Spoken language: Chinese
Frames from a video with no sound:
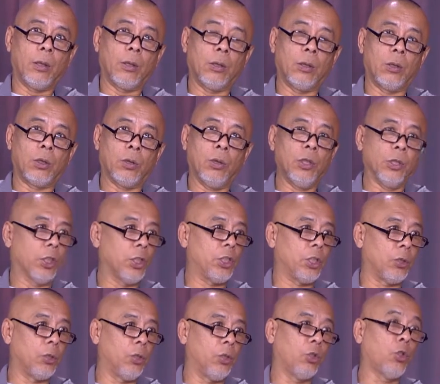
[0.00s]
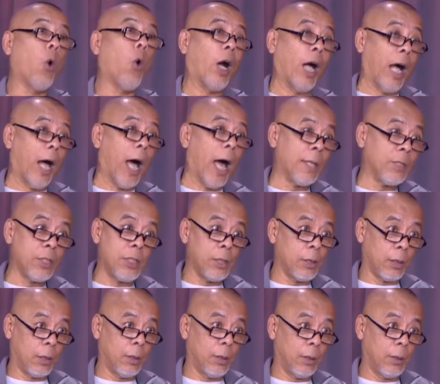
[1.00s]
所有的景区都很安静，
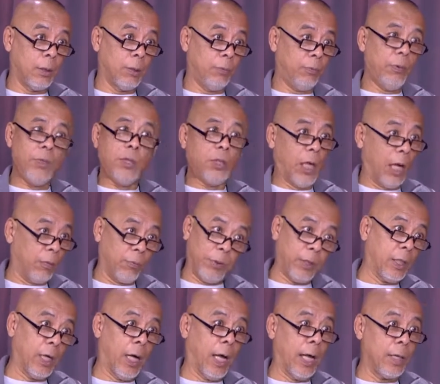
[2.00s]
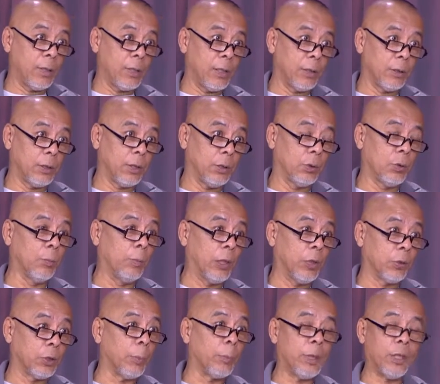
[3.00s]
非常非常安静，几乎没
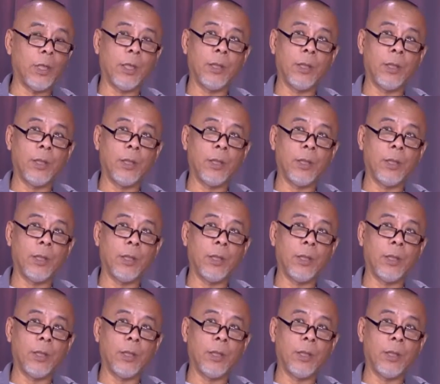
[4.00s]
有什么。您